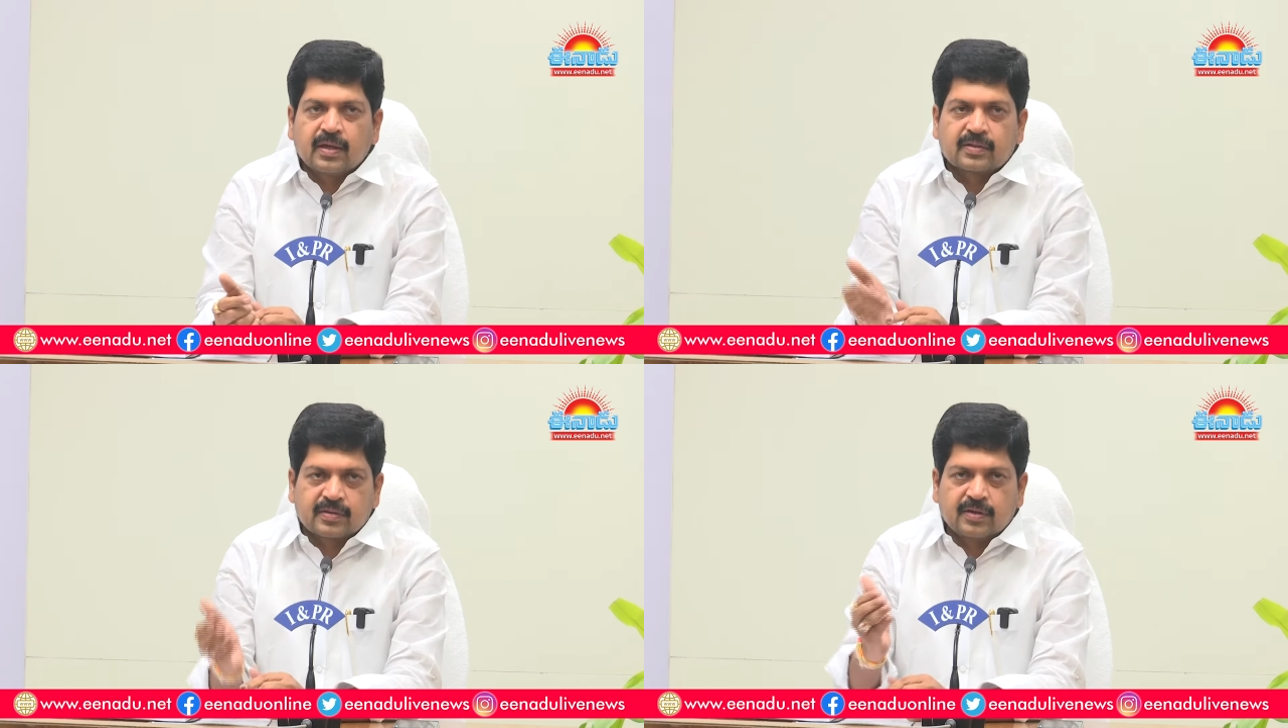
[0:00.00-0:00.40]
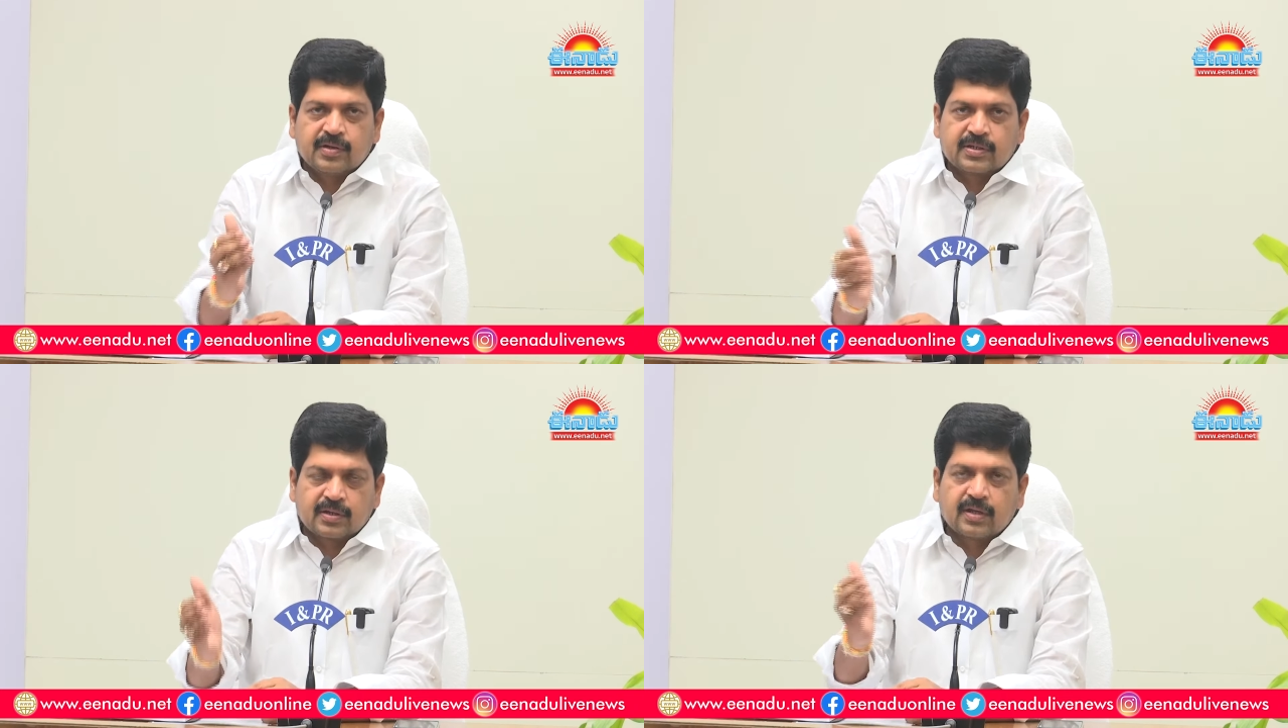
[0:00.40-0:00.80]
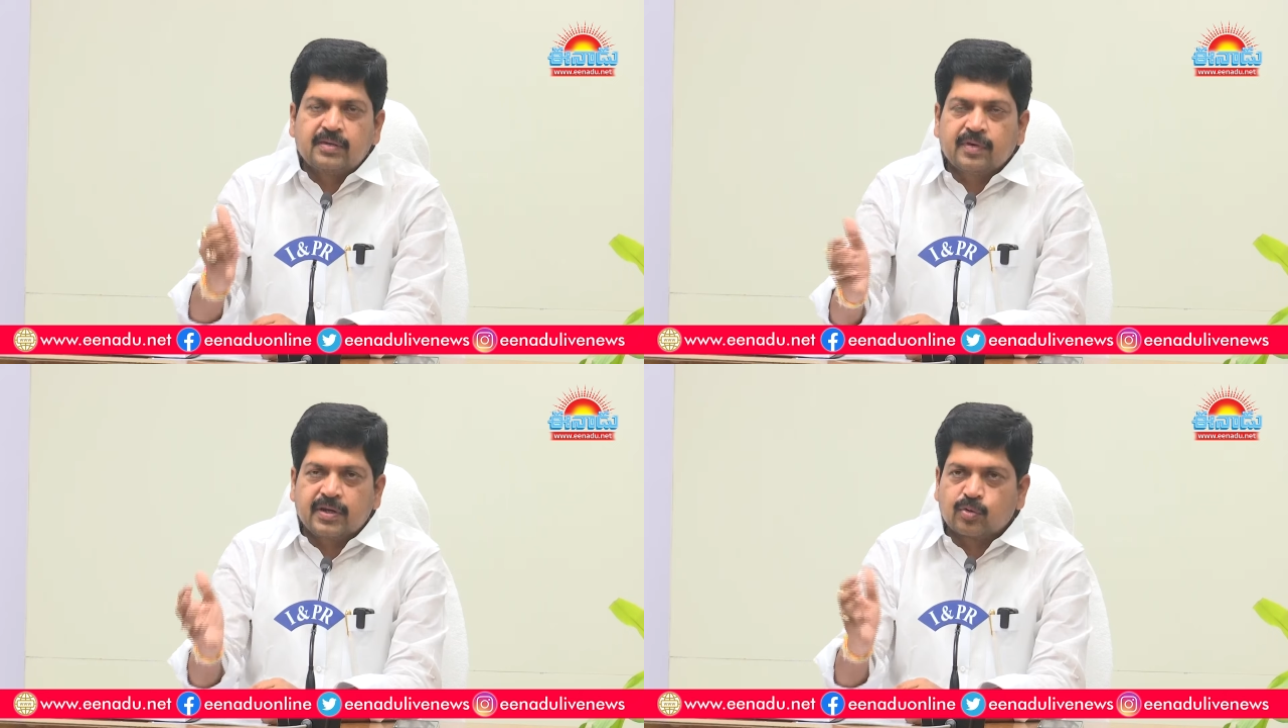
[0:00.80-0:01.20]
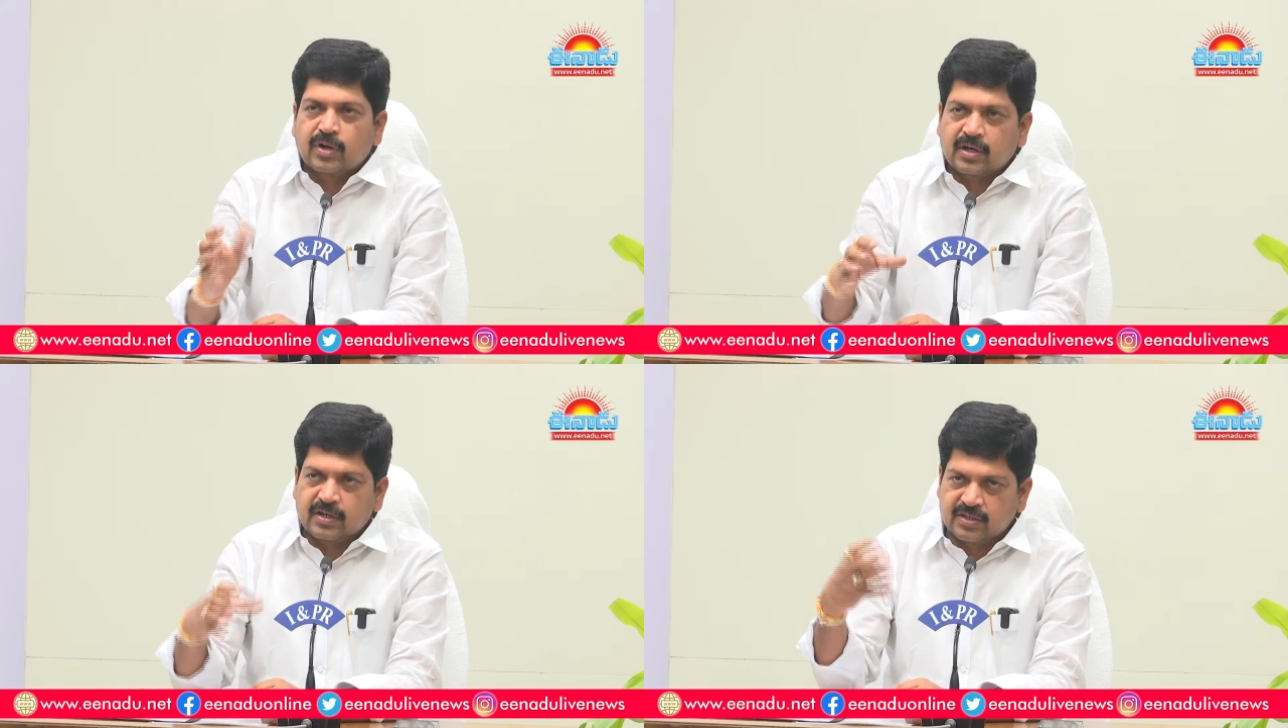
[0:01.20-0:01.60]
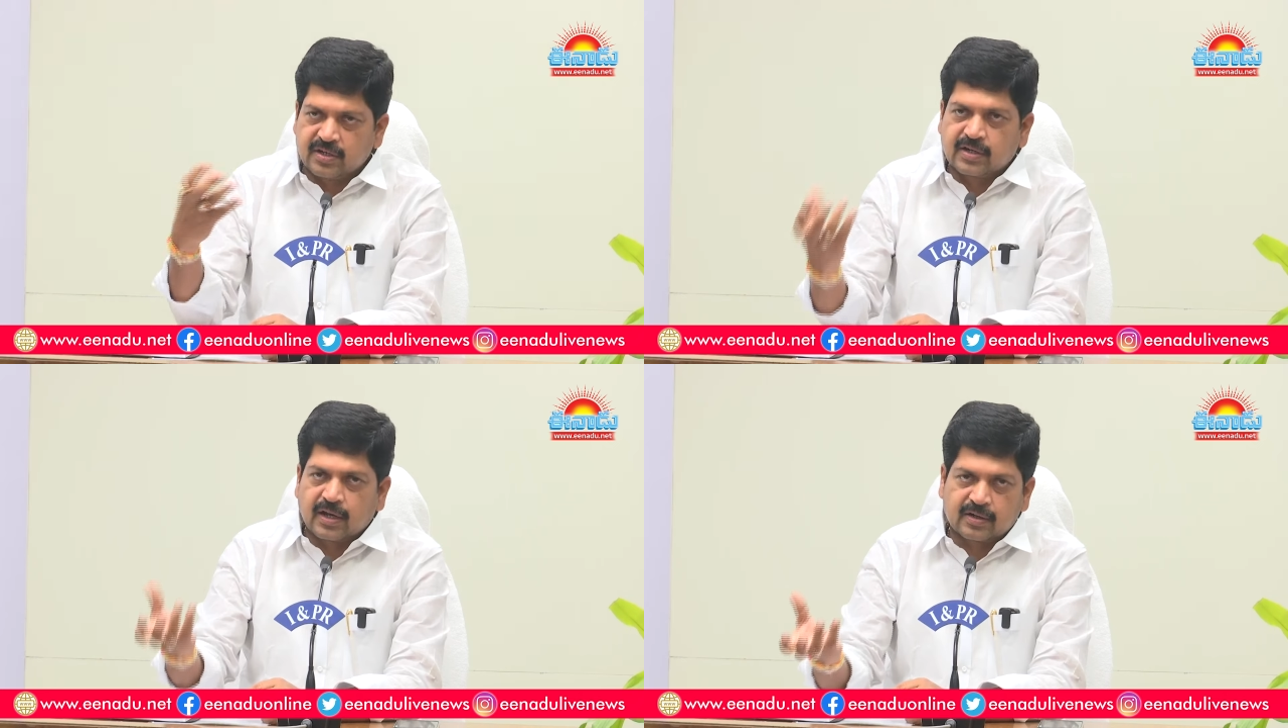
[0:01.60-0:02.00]
ఎక్స్కేషన్ కానీ ఇవన్నీ కూడా అక్కడ
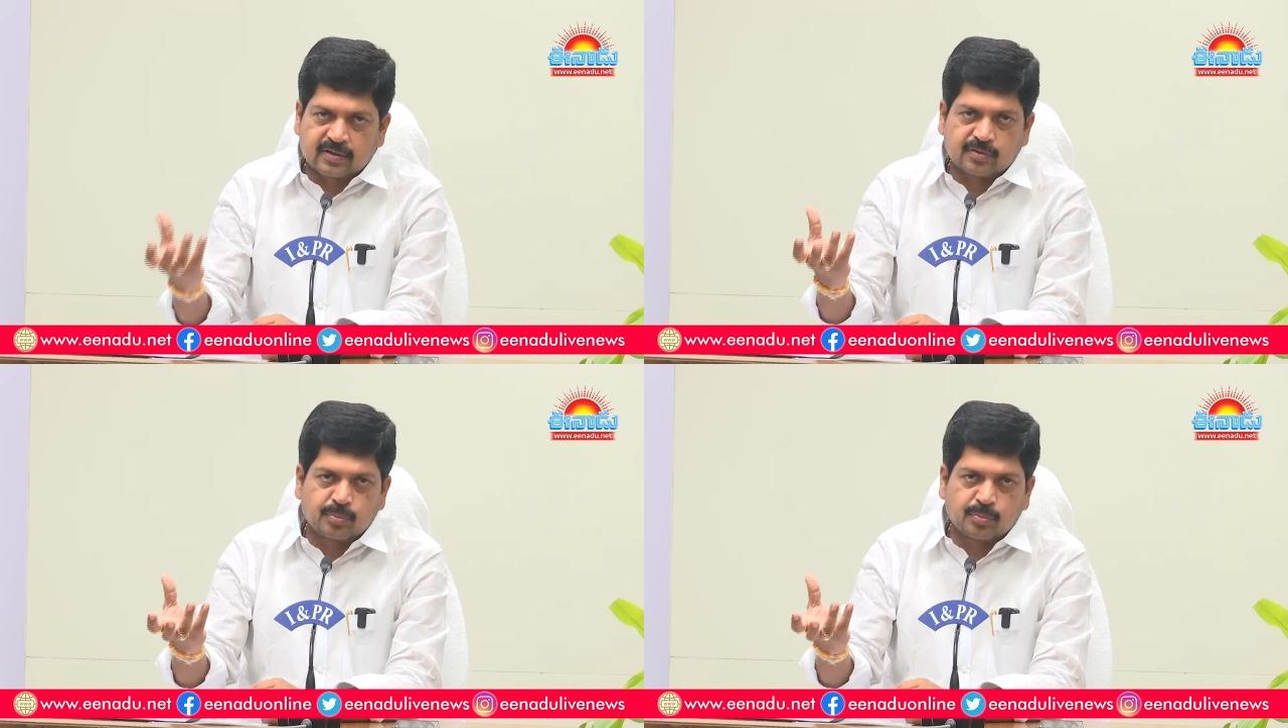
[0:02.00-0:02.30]
డిస్ట్రిక్ట్ కలెక్టర్స్